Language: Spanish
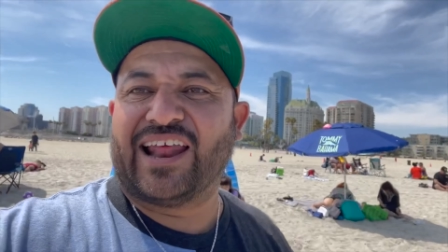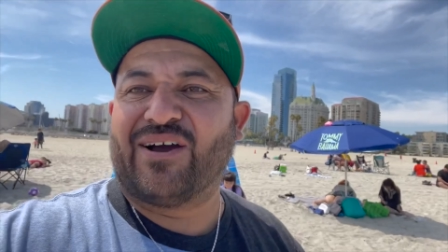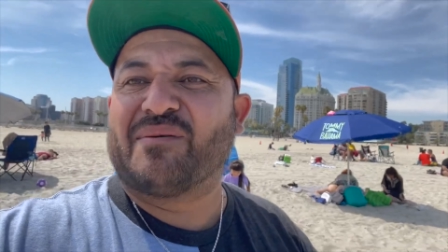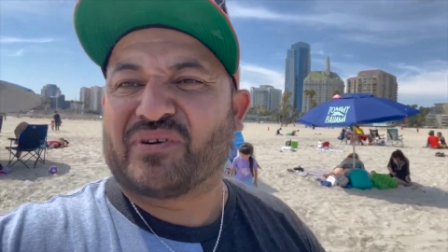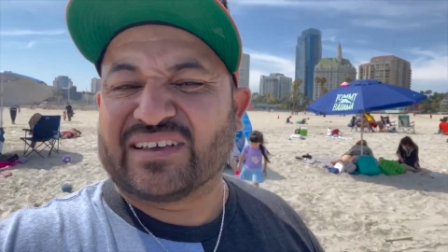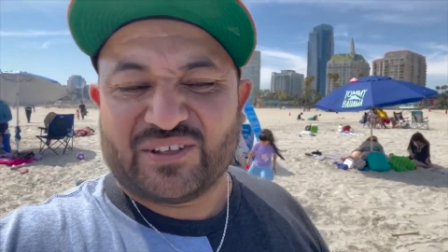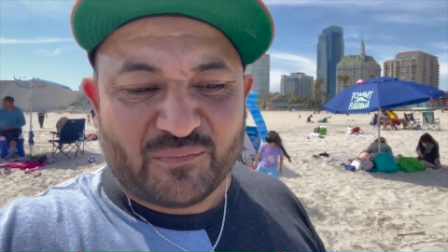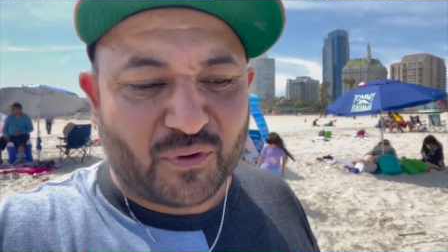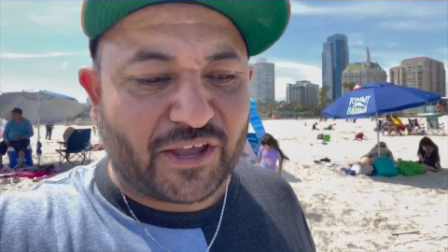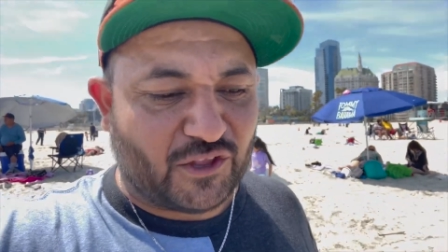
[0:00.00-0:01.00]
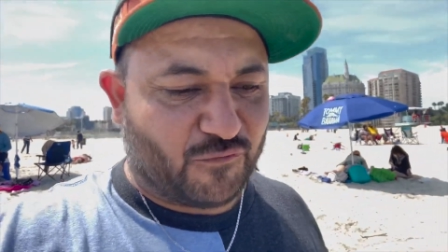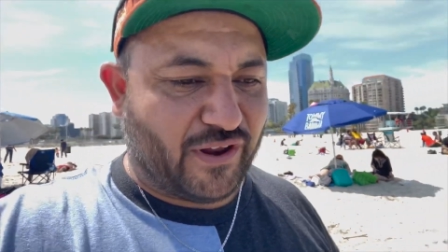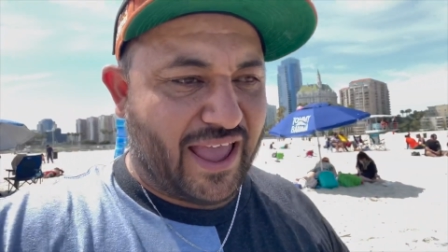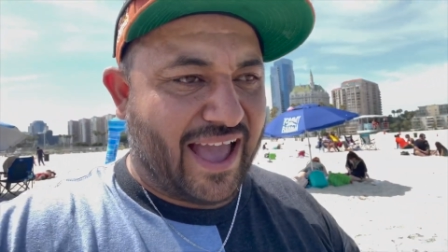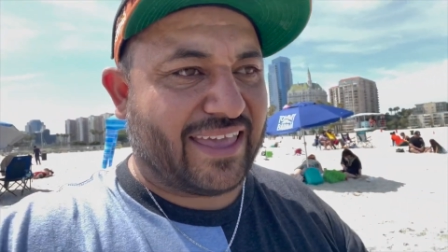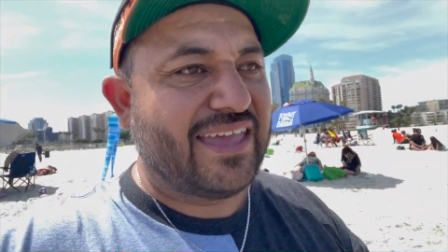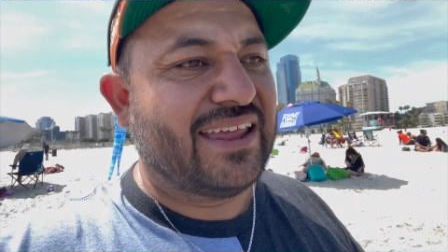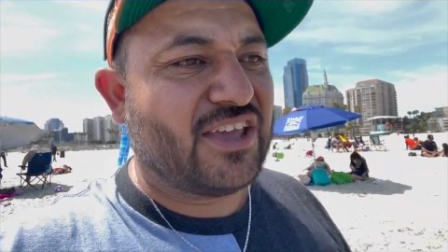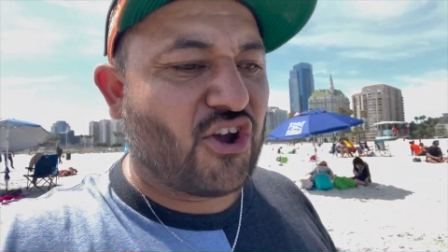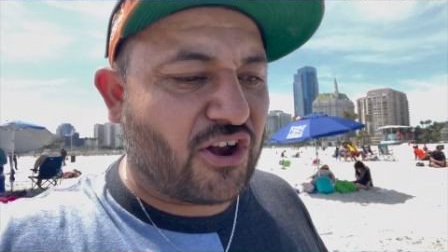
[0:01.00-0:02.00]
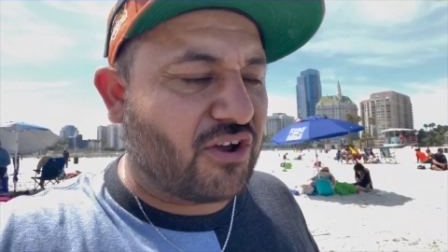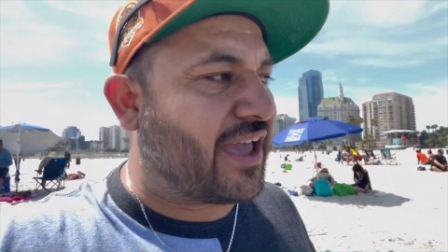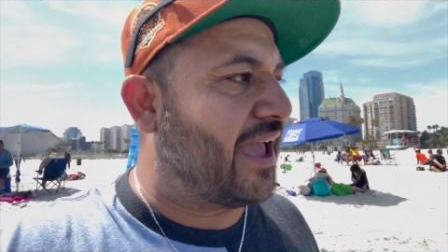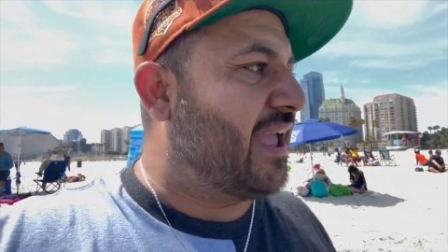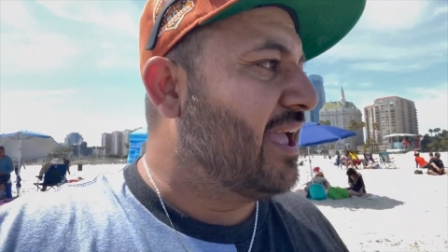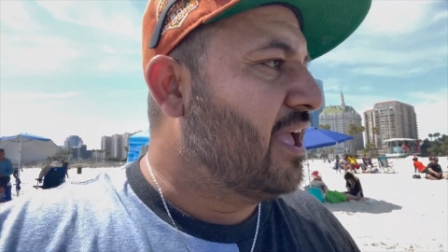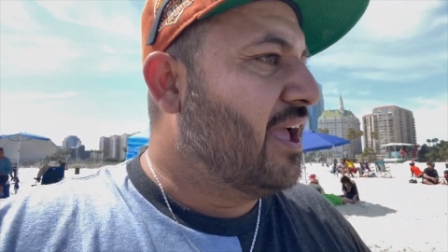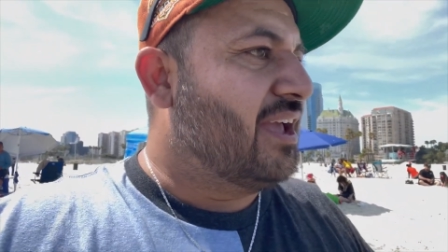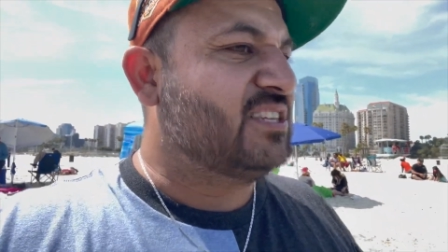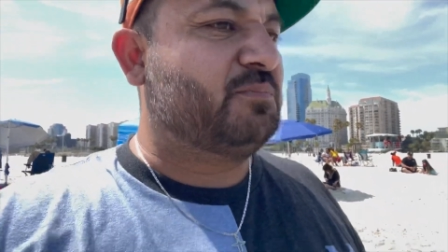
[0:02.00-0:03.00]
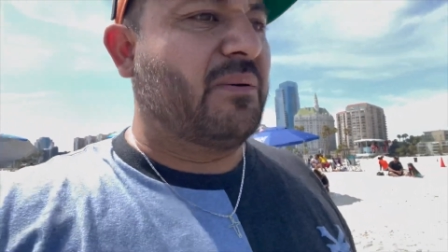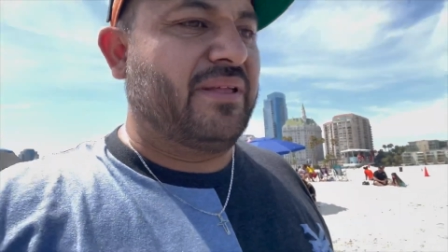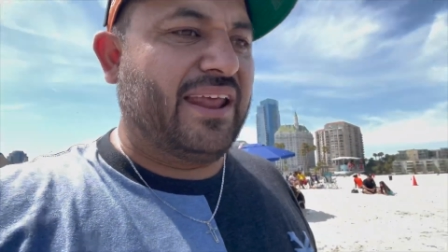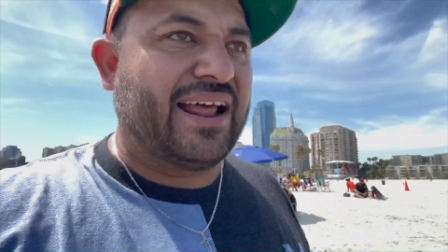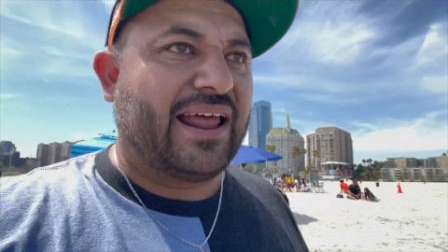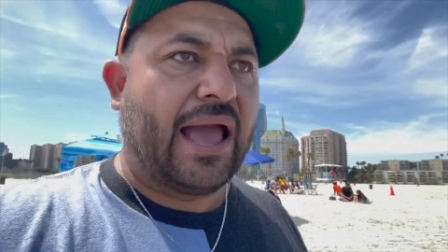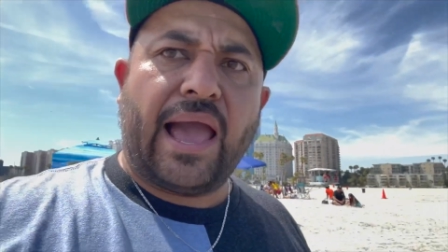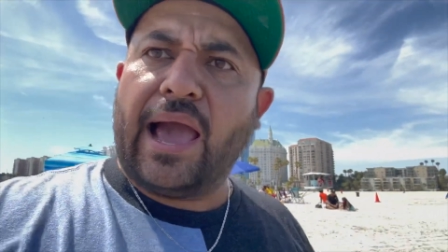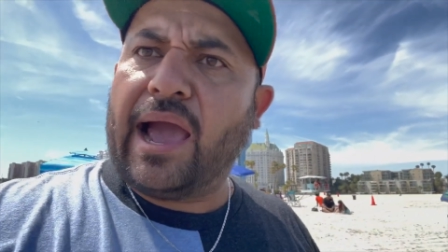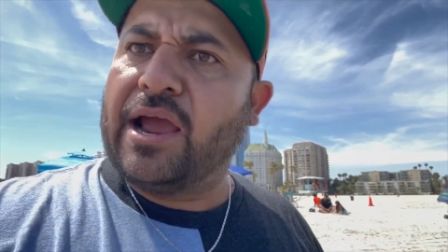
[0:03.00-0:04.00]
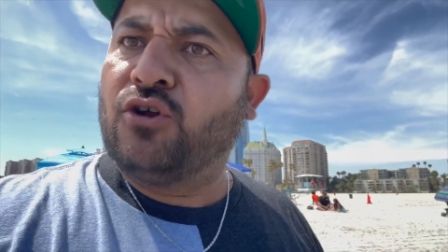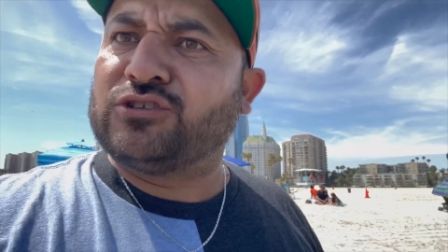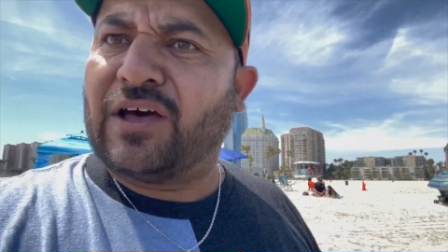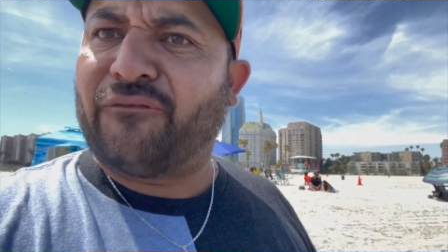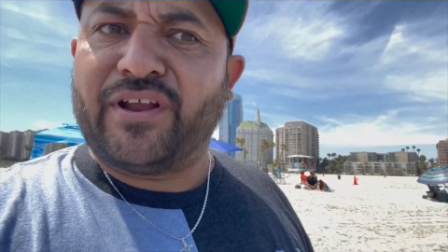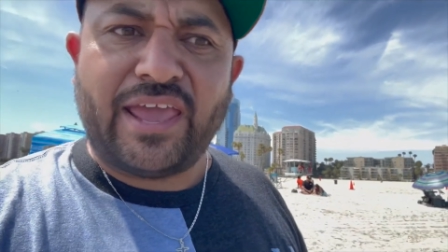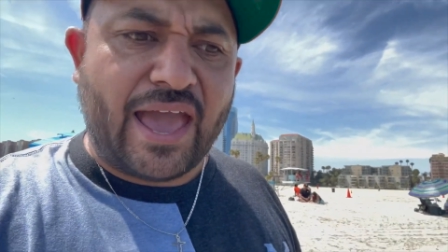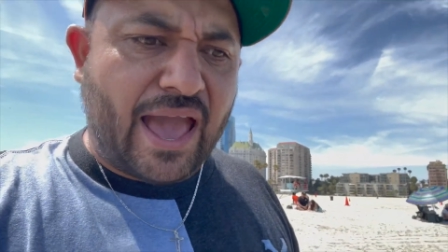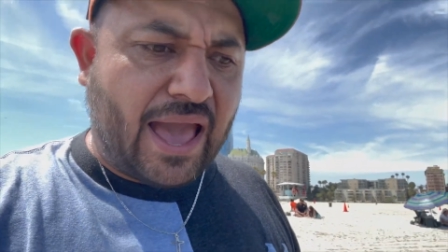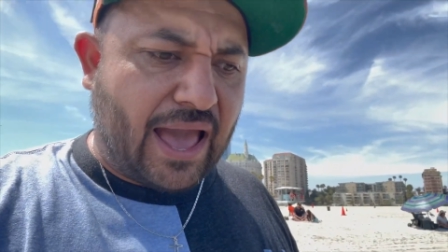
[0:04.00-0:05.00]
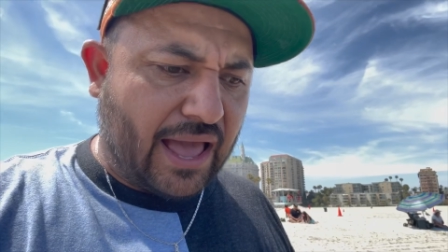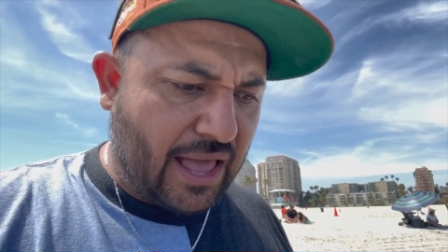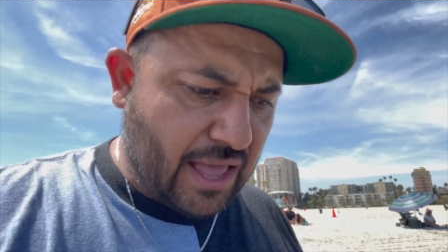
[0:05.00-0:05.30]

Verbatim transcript: al agua porque está un poquito fría. Aquí yo creo que es para venir a... ¡Ay, no está fría!